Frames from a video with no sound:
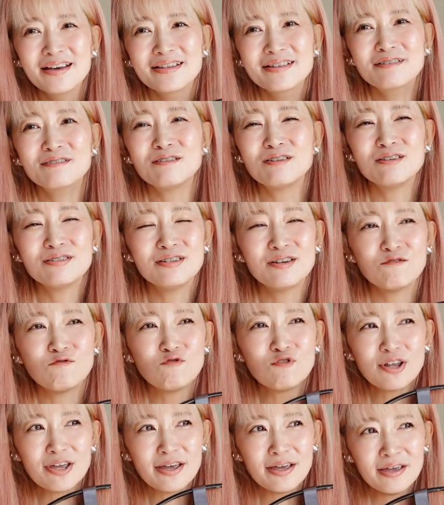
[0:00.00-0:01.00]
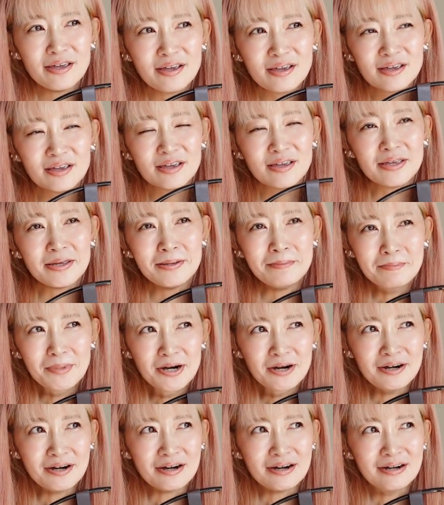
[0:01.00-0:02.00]
だからね、これ
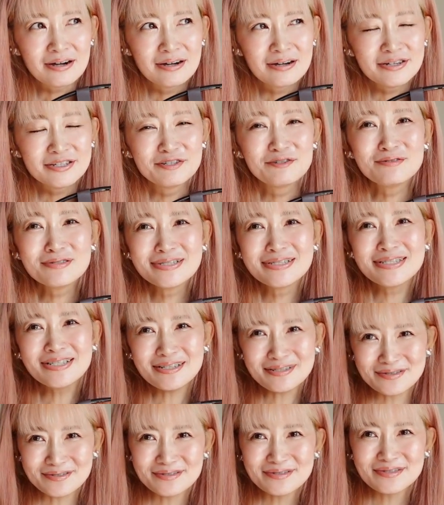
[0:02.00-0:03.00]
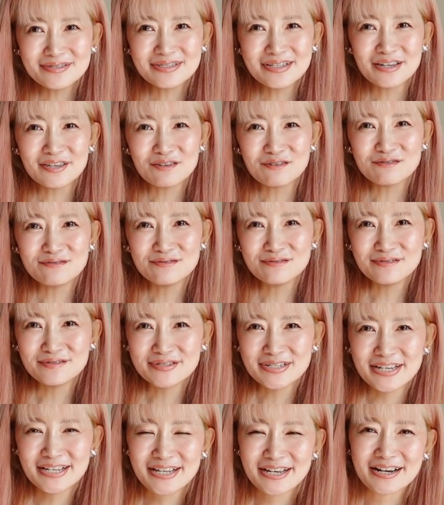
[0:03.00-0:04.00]
今4着結局合
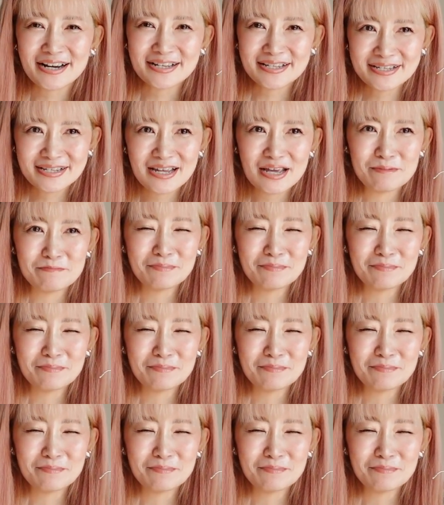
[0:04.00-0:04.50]
計で買って、